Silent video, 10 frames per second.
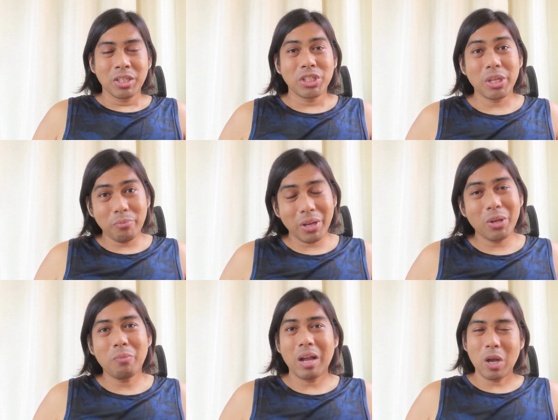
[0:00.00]
Siyempre,
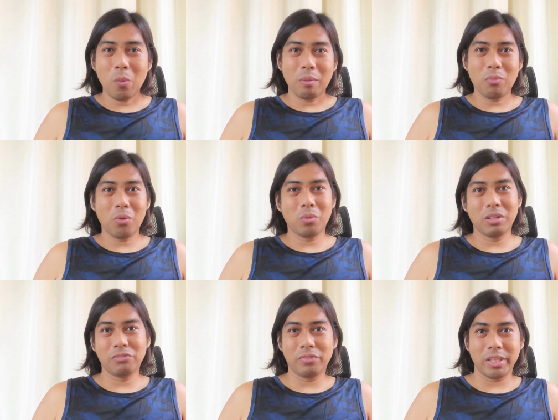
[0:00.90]
gumagawa po ako
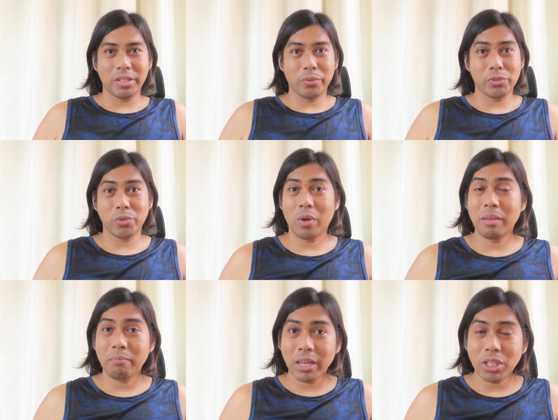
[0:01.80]
ng video. So,
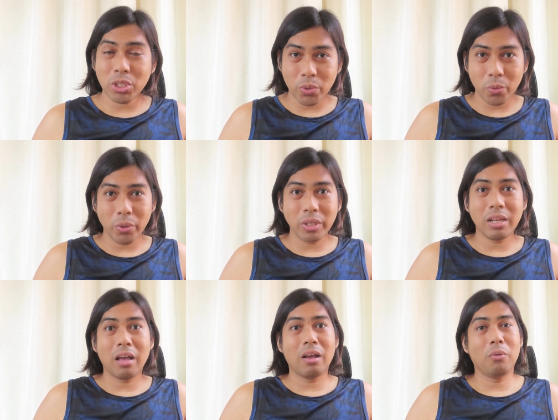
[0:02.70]
I made sure
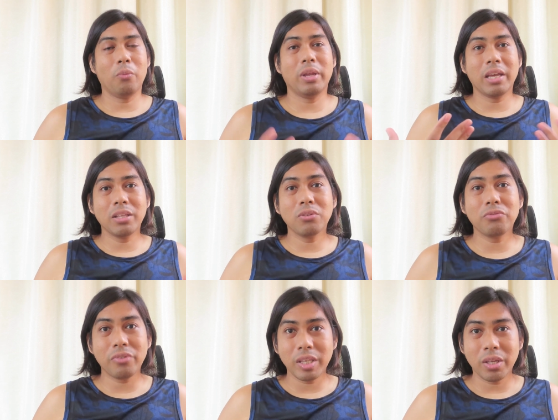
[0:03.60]
na when I do
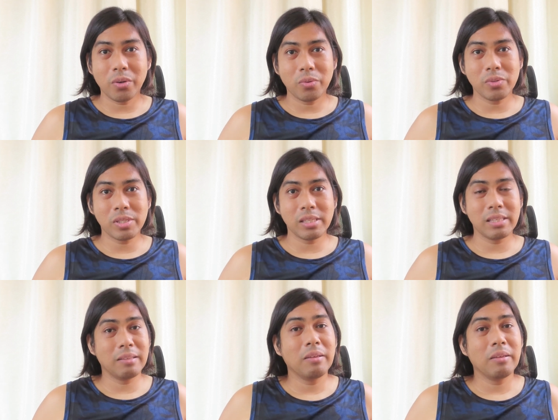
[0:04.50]
videos,